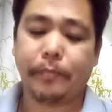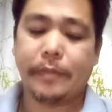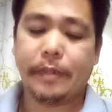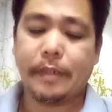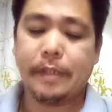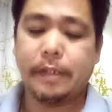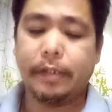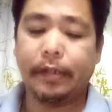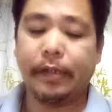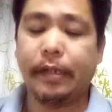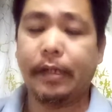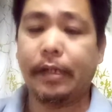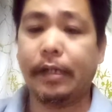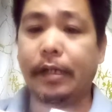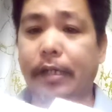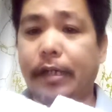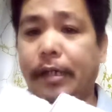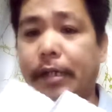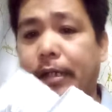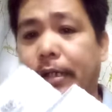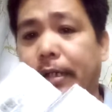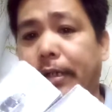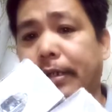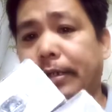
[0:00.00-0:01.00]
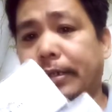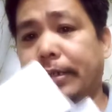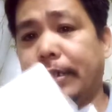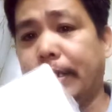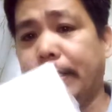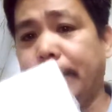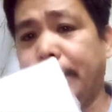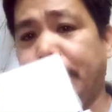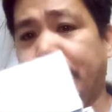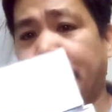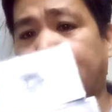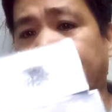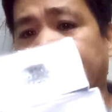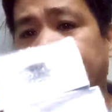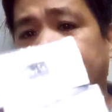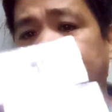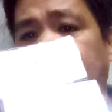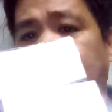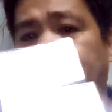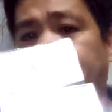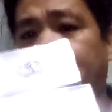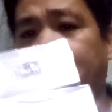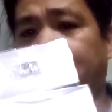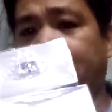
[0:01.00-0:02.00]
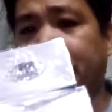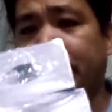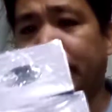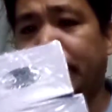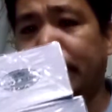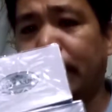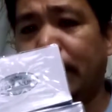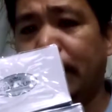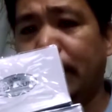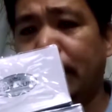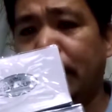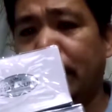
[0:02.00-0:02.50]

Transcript: Uh, yan, naka-seal pa po siya.